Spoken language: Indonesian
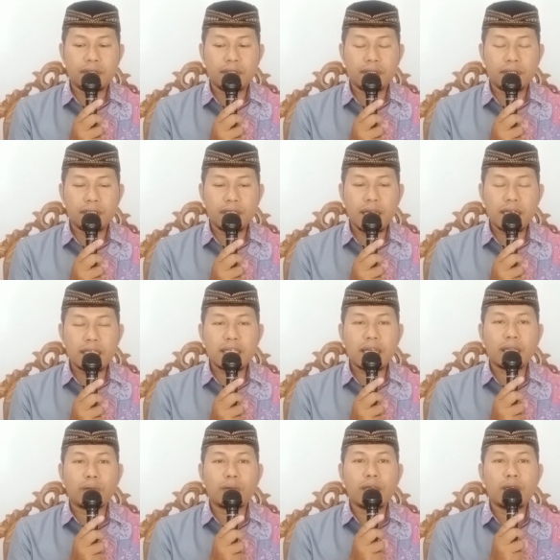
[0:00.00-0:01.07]
yang
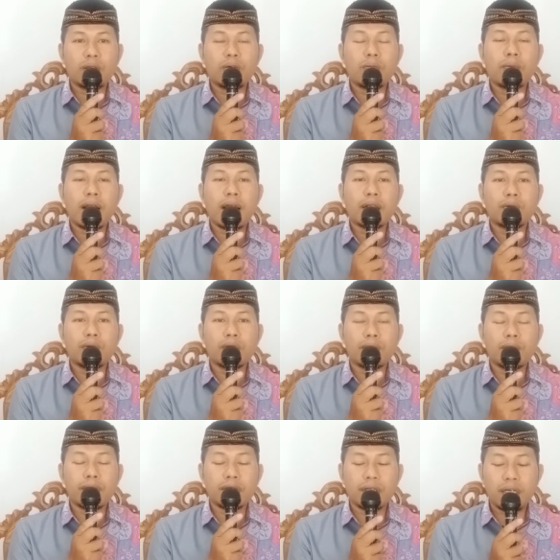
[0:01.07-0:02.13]
satunya itu mengadu
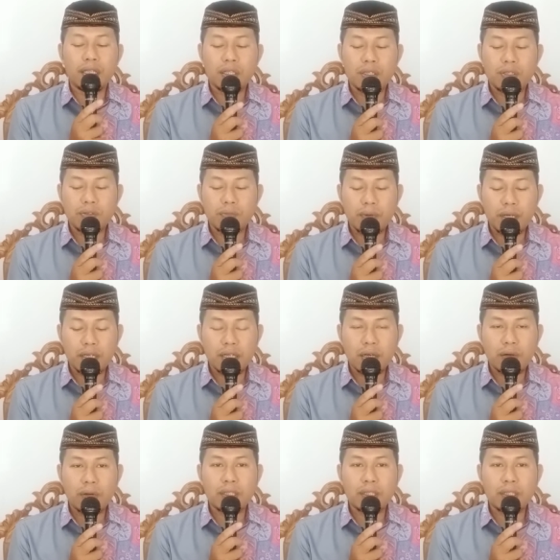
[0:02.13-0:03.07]
kepada Allah Subhanahu